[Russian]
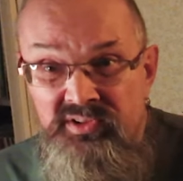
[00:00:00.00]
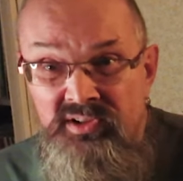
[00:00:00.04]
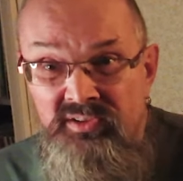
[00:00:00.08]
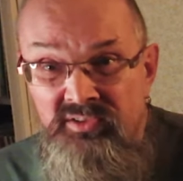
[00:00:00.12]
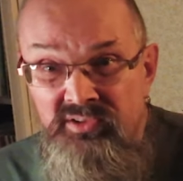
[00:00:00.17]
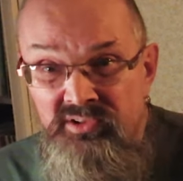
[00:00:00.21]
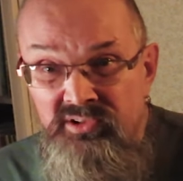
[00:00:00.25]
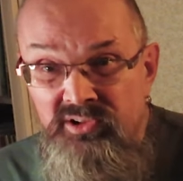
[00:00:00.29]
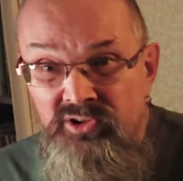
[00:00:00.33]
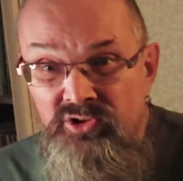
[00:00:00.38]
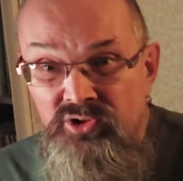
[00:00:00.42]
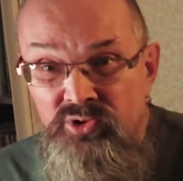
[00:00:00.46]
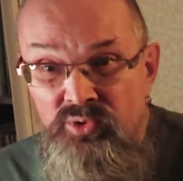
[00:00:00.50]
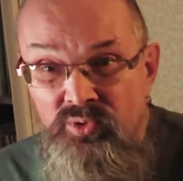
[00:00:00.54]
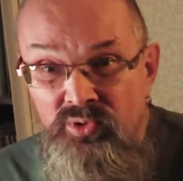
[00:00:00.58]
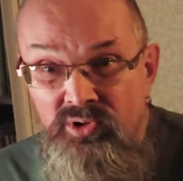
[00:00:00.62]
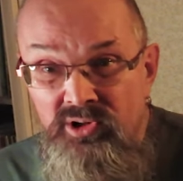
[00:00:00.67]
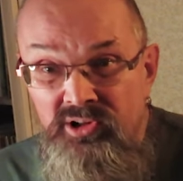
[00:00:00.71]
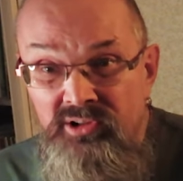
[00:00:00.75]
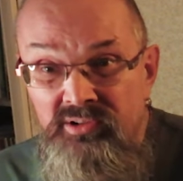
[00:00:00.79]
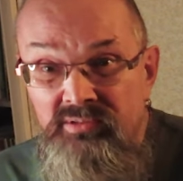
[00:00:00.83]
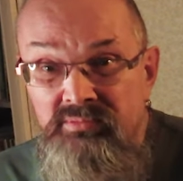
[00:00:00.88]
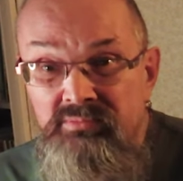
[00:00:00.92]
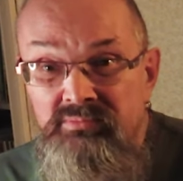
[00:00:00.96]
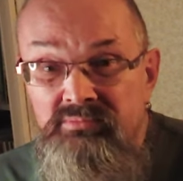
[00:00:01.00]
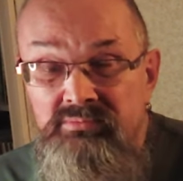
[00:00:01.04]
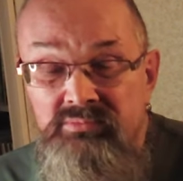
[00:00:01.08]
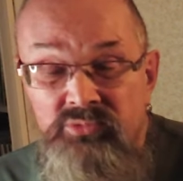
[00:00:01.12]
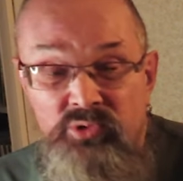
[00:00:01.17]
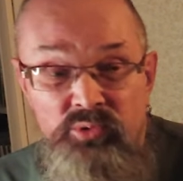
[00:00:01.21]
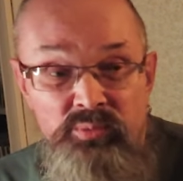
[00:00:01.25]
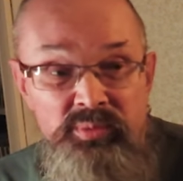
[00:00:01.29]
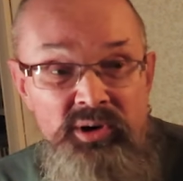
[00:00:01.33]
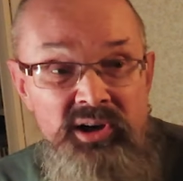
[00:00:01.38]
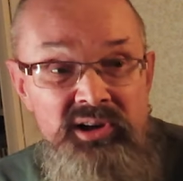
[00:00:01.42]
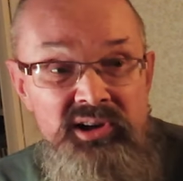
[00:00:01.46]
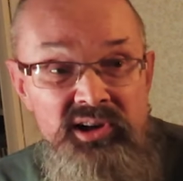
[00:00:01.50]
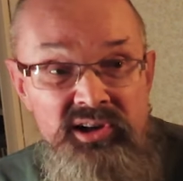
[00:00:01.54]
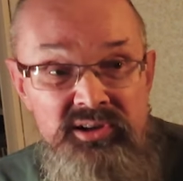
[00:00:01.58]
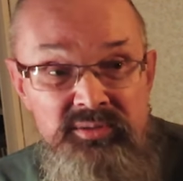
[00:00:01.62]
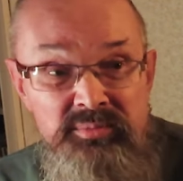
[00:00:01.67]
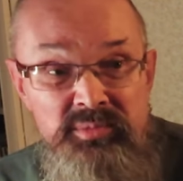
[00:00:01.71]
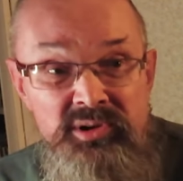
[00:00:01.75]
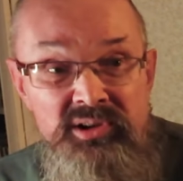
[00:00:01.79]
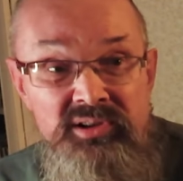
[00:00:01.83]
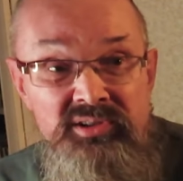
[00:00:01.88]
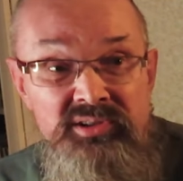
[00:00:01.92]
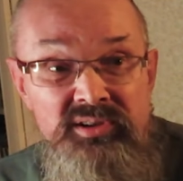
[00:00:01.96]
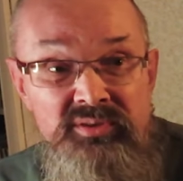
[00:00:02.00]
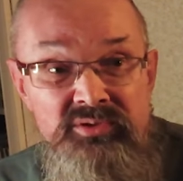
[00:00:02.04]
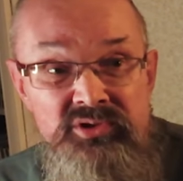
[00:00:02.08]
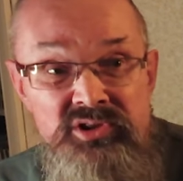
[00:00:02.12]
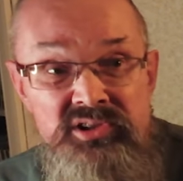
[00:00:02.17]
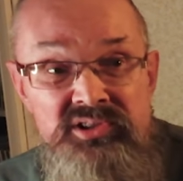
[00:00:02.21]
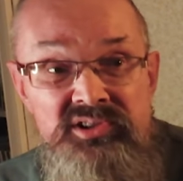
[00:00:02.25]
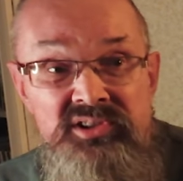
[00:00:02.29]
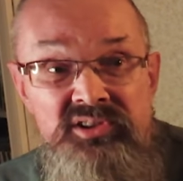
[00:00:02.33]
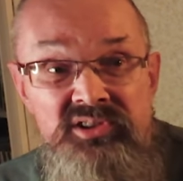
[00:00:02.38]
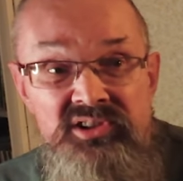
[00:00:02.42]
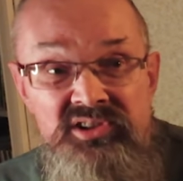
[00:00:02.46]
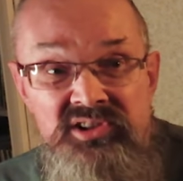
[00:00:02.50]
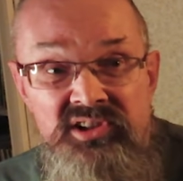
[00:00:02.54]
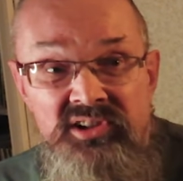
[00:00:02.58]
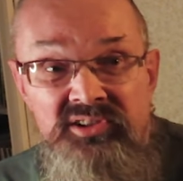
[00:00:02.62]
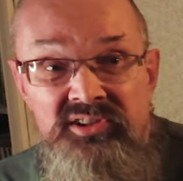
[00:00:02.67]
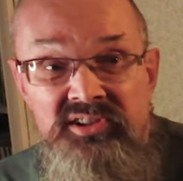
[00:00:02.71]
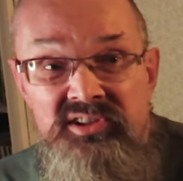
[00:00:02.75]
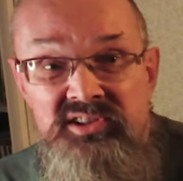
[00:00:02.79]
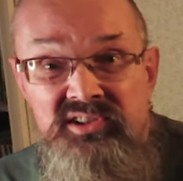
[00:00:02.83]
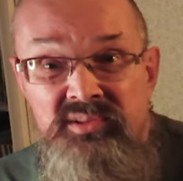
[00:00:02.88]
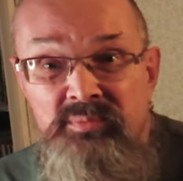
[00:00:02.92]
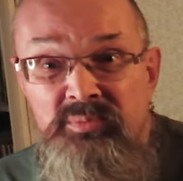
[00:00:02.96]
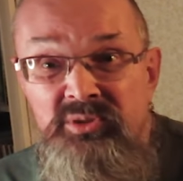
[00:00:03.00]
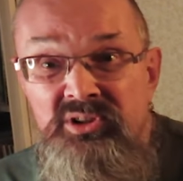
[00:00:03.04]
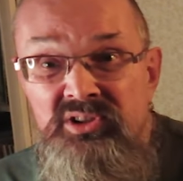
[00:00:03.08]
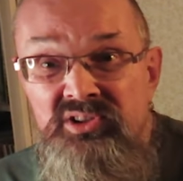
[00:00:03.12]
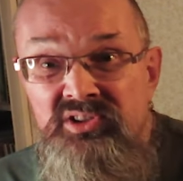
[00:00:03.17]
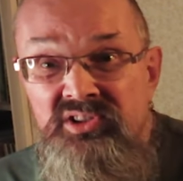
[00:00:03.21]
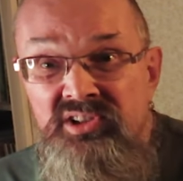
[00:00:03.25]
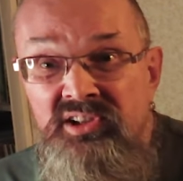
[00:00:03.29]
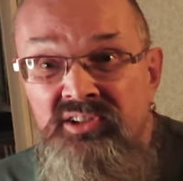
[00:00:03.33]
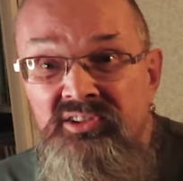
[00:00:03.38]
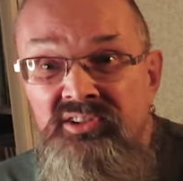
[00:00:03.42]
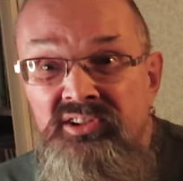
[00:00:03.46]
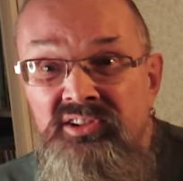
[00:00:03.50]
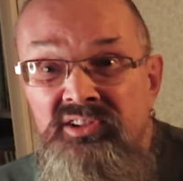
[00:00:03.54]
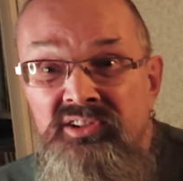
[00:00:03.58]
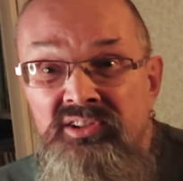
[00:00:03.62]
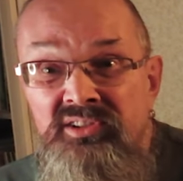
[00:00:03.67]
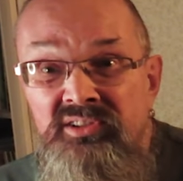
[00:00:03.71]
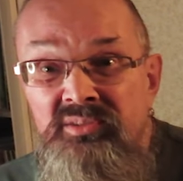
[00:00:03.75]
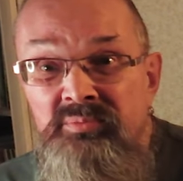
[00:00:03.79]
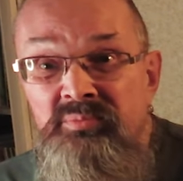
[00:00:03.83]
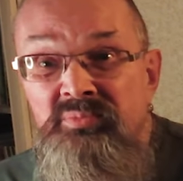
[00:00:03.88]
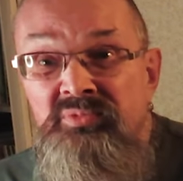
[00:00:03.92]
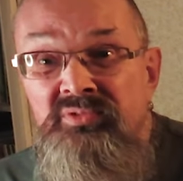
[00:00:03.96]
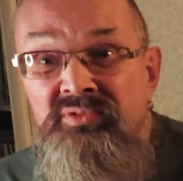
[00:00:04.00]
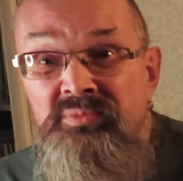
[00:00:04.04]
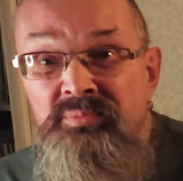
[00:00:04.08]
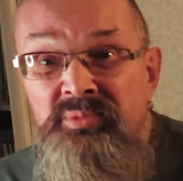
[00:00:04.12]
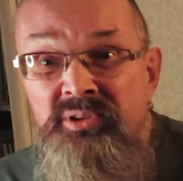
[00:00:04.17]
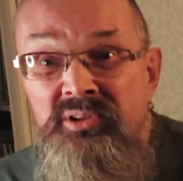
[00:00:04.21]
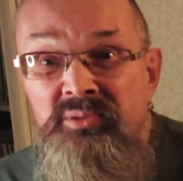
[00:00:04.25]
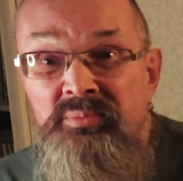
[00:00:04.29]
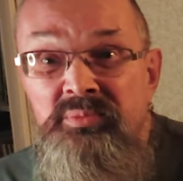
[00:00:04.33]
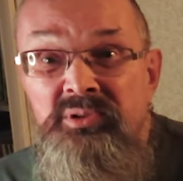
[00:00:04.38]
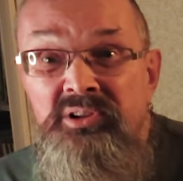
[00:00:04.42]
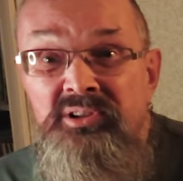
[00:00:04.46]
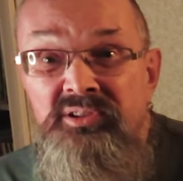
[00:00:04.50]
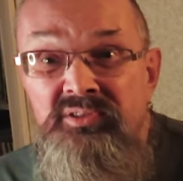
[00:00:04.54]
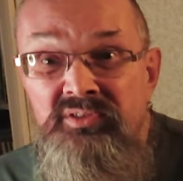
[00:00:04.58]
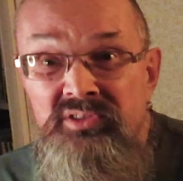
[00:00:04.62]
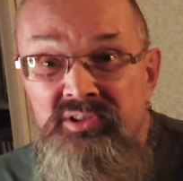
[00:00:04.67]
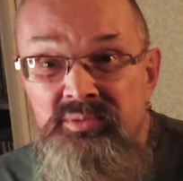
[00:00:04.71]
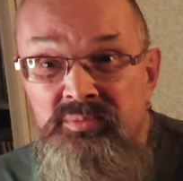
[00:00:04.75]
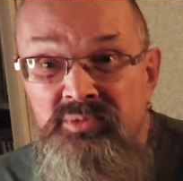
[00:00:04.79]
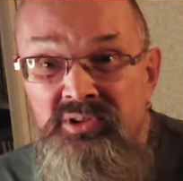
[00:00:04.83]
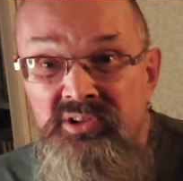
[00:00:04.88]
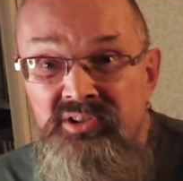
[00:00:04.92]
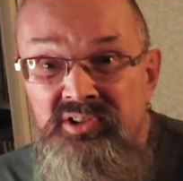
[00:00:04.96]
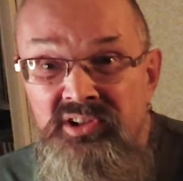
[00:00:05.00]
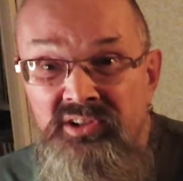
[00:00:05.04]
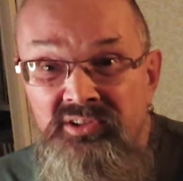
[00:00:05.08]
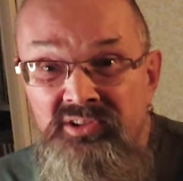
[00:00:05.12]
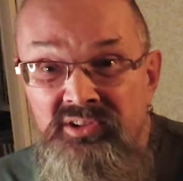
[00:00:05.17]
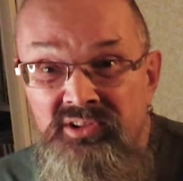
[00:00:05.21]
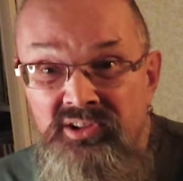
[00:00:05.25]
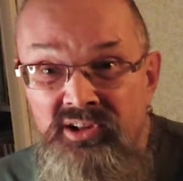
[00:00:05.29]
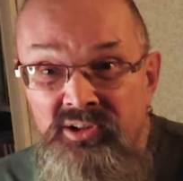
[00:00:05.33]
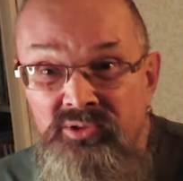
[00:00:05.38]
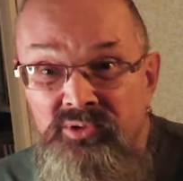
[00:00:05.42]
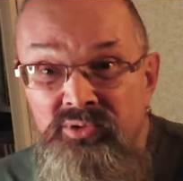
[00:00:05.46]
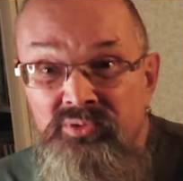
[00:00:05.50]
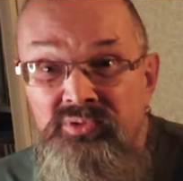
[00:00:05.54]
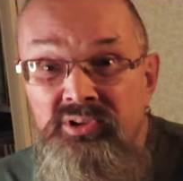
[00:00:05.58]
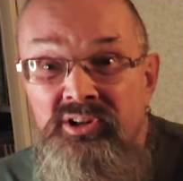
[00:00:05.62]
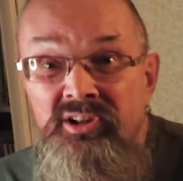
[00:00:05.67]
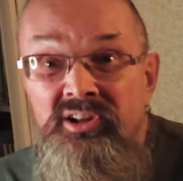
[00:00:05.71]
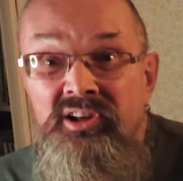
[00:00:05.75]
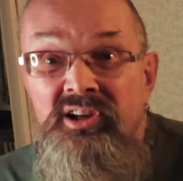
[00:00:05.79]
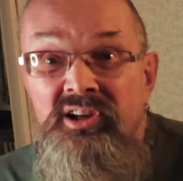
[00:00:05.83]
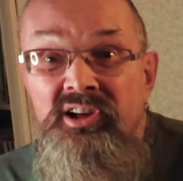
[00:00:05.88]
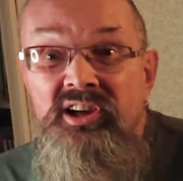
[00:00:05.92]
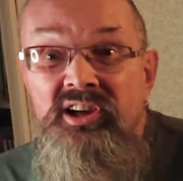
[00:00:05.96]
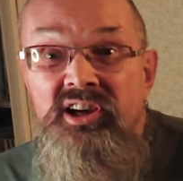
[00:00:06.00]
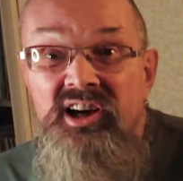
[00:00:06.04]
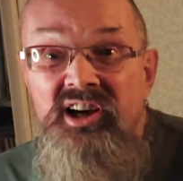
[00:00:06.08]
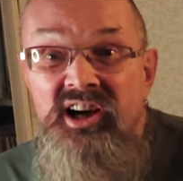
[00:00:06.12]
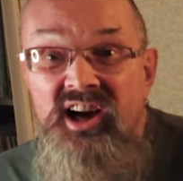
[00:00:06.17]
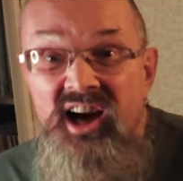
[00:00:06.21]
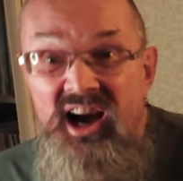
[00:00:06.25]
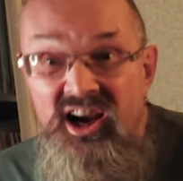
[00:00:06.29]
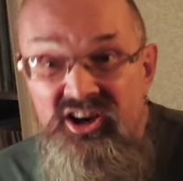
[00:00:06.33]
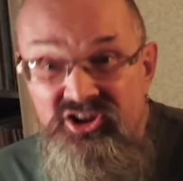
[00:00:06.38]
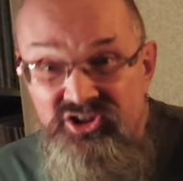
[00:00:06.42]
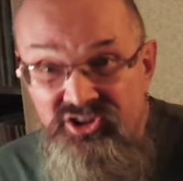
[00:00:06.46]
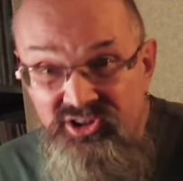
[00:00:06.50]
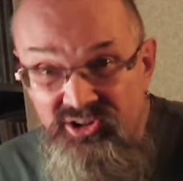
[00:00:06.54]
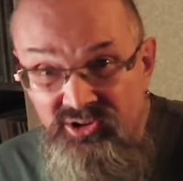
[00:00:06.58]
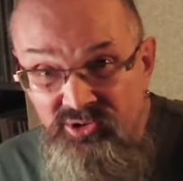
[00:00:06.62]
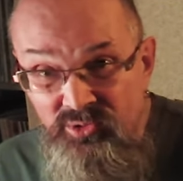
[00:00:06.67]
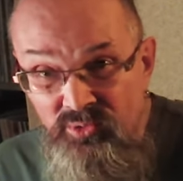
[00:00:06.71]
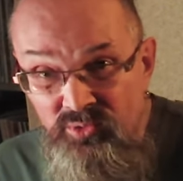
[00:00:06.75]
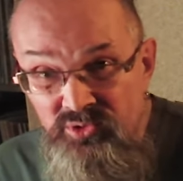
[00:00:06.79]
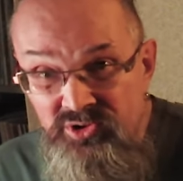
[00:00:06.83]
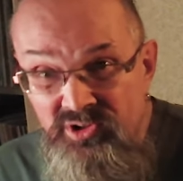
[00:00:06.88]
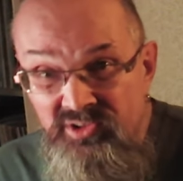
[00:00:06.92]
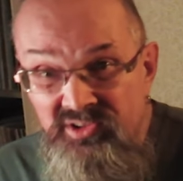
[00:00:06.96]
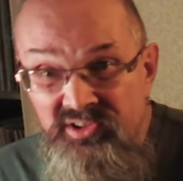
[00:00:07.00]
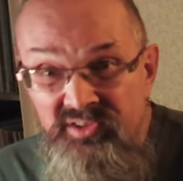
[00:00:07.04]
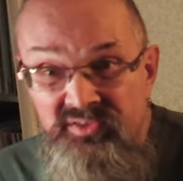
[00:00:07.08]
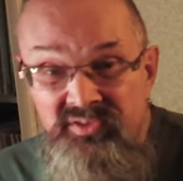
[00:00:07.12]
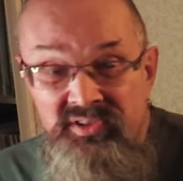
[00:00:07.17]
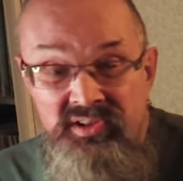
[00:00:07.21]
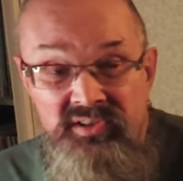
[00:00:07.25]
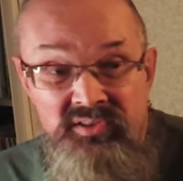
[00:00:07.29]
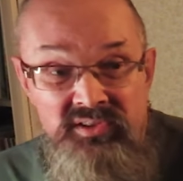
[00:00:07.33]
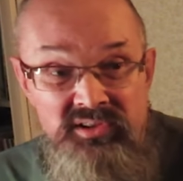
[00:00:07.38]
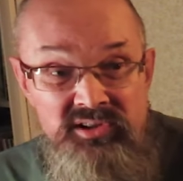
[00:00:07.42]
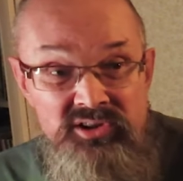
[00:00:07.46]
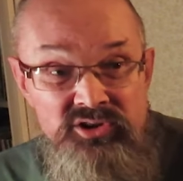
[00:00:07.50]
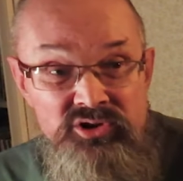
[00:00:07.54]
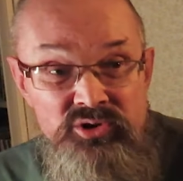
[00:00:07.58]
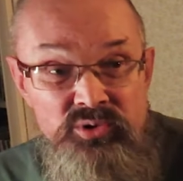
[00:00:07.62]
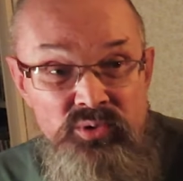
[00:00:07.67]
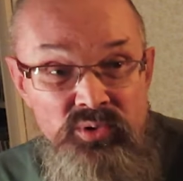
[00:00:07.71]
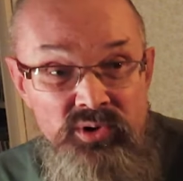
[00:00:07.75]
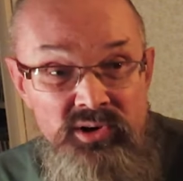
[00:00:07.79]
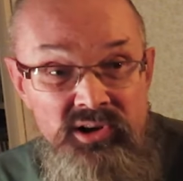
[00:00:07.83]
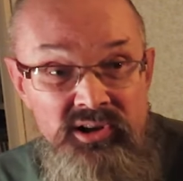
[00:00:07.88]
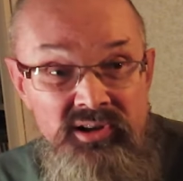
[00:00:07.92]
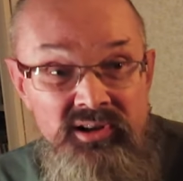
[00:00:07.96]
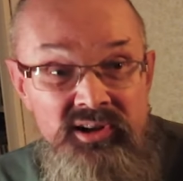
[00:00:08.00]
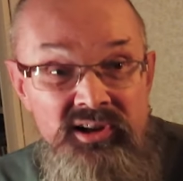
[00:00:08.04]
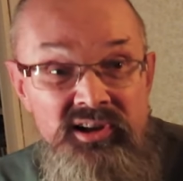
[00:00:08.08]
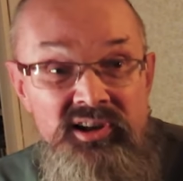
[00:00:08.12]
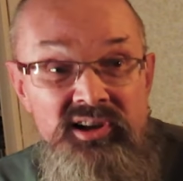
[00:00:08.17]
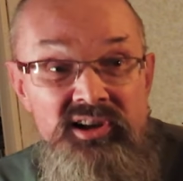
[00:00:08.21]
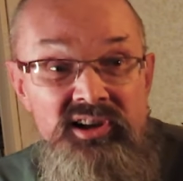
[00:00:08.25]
в советской школе, ну, по крайней мере, там 60-е, 70-е, в первой половине 80-х годов – каждый, кто учился в советской школе,